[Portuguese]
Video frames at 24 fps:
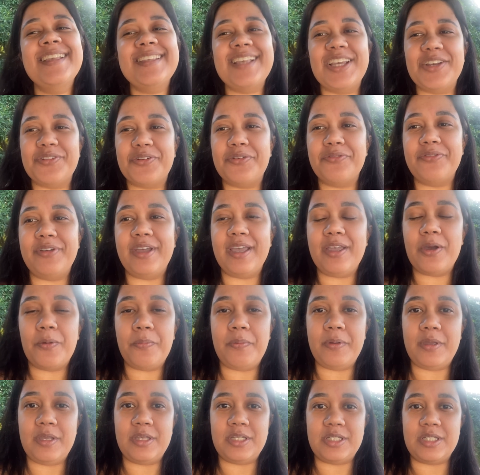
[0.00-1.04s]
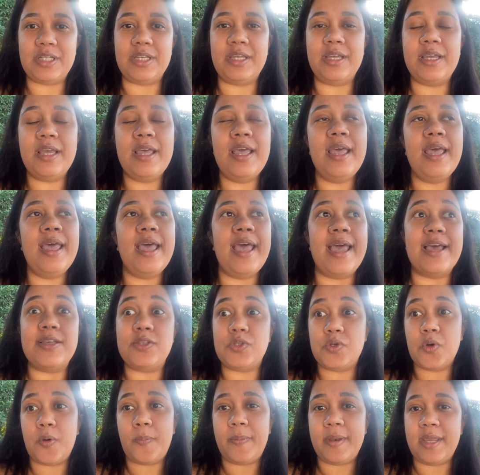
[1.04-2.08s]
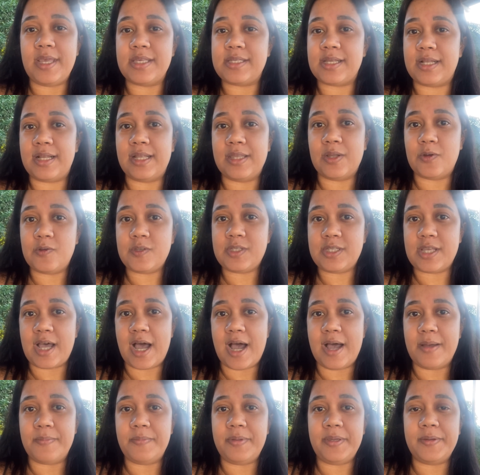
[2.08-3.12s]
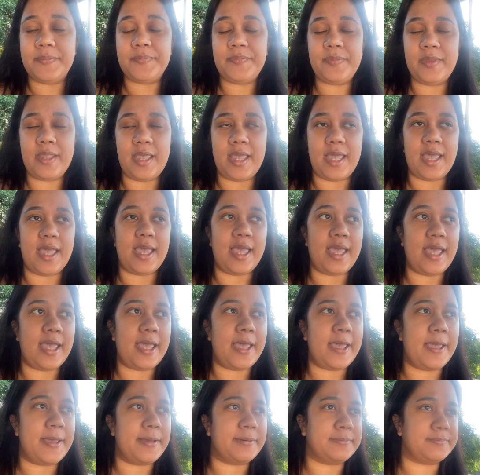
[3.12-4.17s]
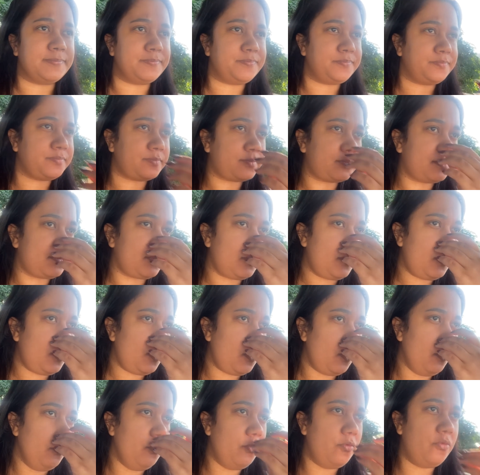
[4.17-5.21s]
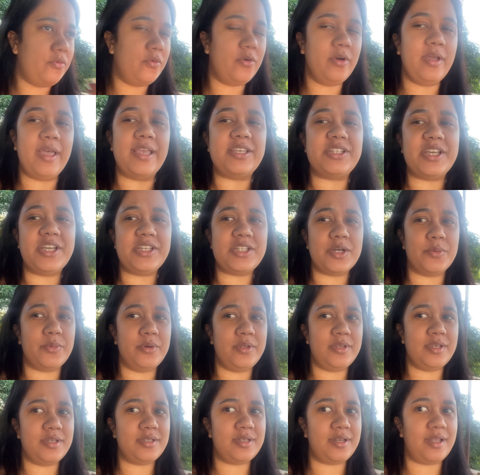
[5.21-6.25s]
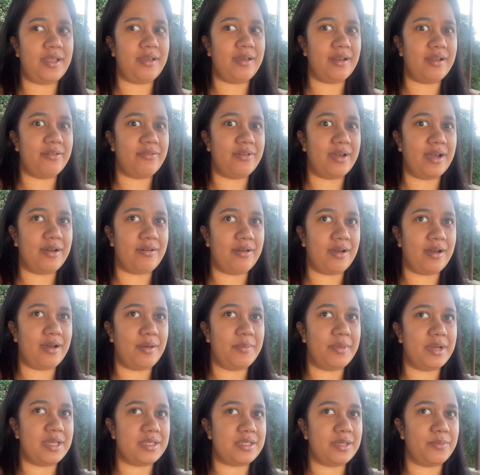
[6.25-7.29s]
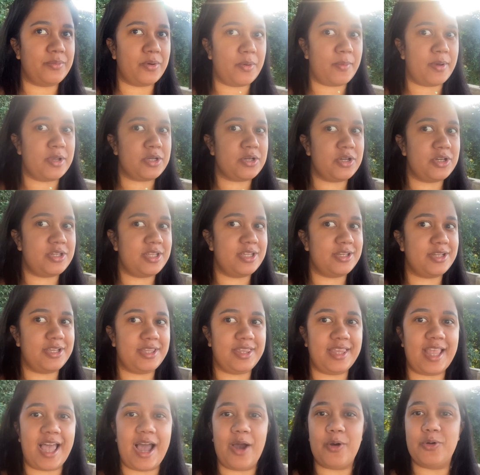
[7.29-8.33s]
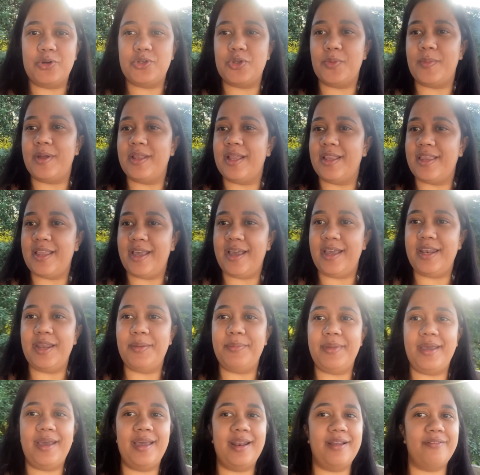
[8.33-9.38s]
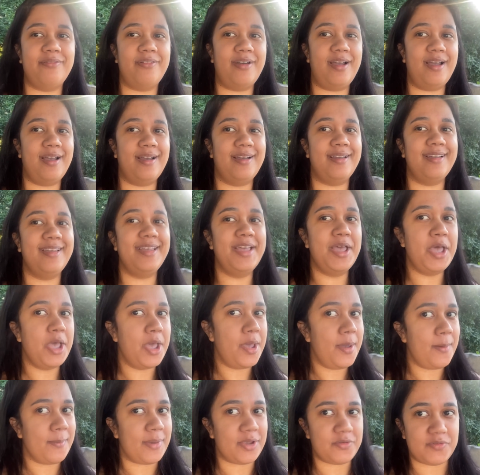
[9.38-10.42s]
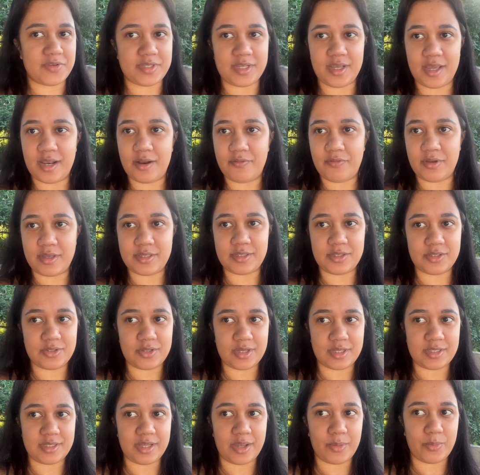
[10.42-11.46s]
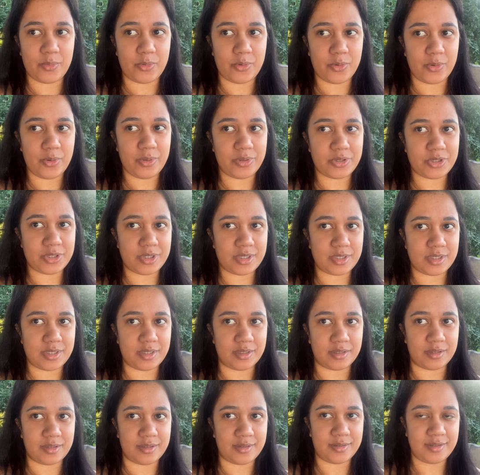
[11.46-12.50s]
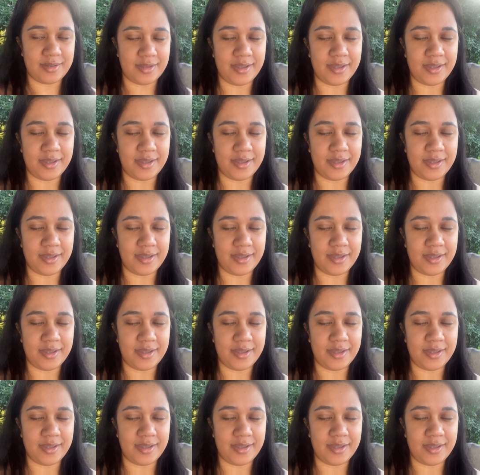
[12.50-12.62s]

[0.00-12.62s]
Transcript: Vocês vão ver que eu pedi, é surpresa, ela não sabe. É... For... Gente, é muito estranho gravar com a câmera assim, por mais que eu esteja acostumada a Tayane me gravar, mas você gravar assim sozinha é muito esquisito.